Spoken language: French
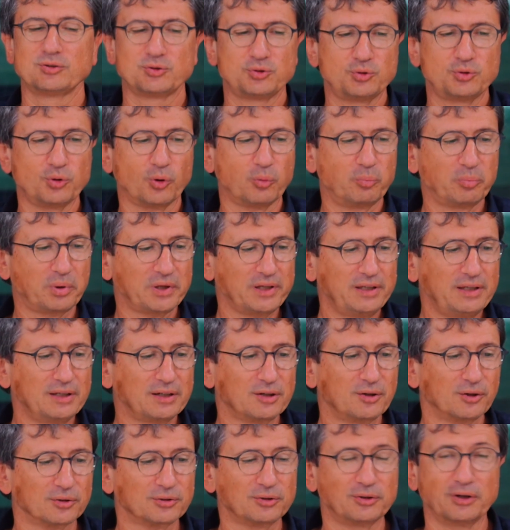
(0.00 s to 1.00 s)
surpris
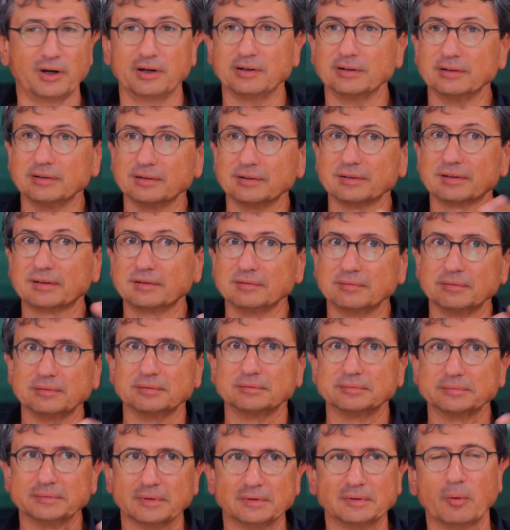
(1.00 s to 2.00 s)
quand un
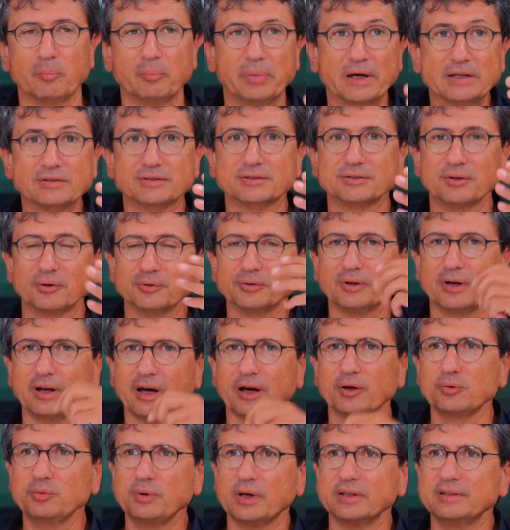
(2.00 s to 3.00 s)
passant dans
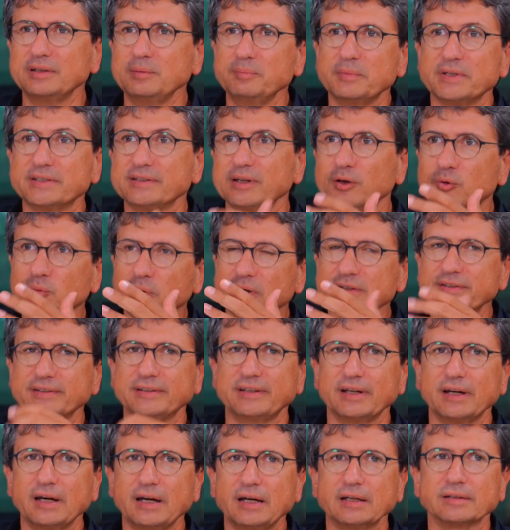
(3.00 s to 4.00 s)
la rue a dit mais c'est quoi
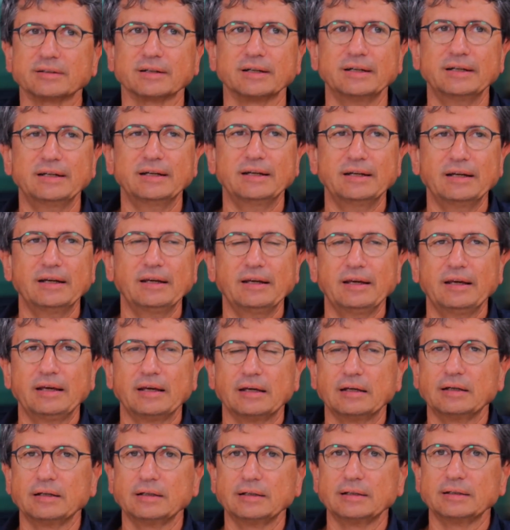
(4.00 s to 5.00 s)
ce théâtre
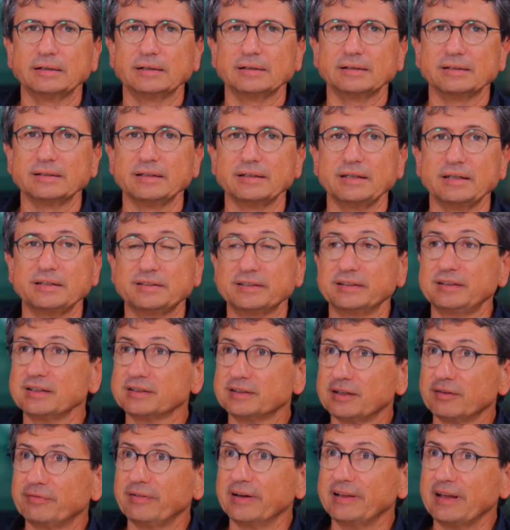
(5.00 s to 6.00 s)
euh, et c'était
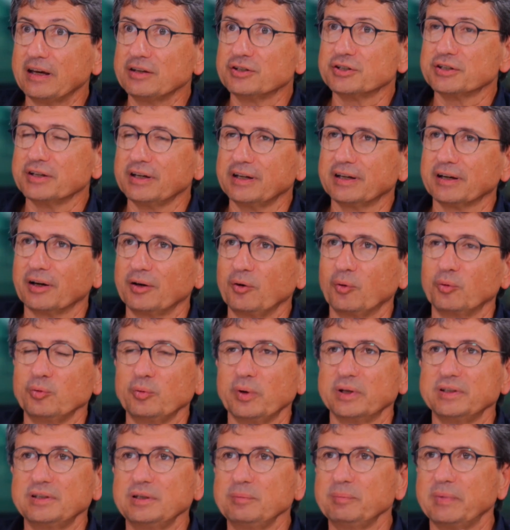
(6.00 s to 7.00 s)
Stéphane Eicher. Et on
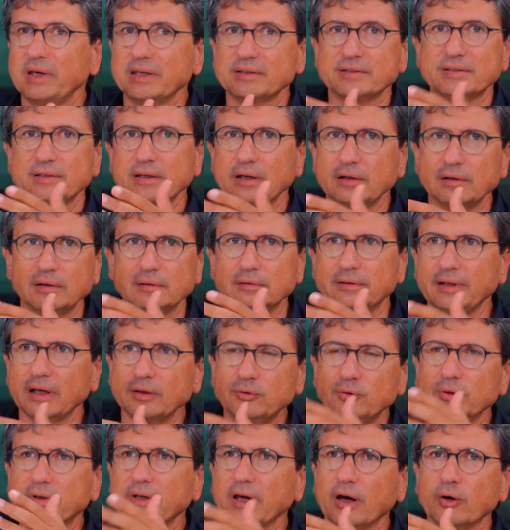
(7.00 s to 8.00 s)
lui a dit, mais c'est un euh,
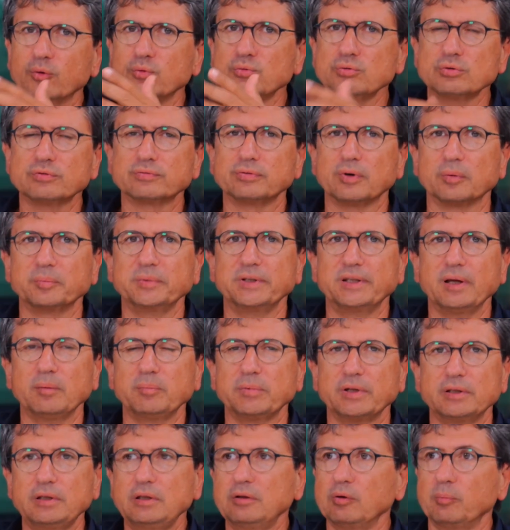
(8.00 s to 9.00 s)
théâtre de Carouge,
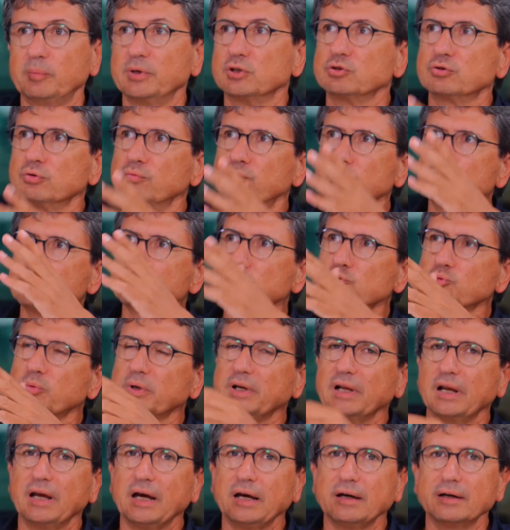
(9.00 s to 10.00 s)
formidable. Il a dit, non, mais je peux
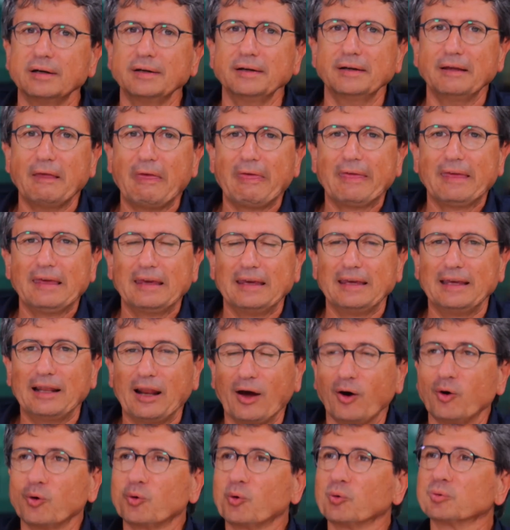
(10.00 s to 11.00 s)
jouer là.
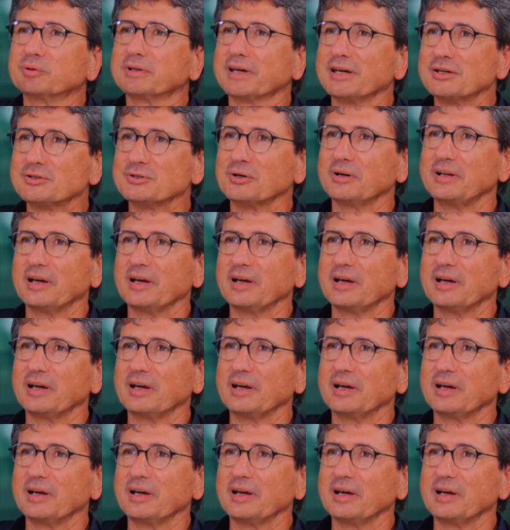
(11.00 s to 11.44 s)
Il a rencontré Jean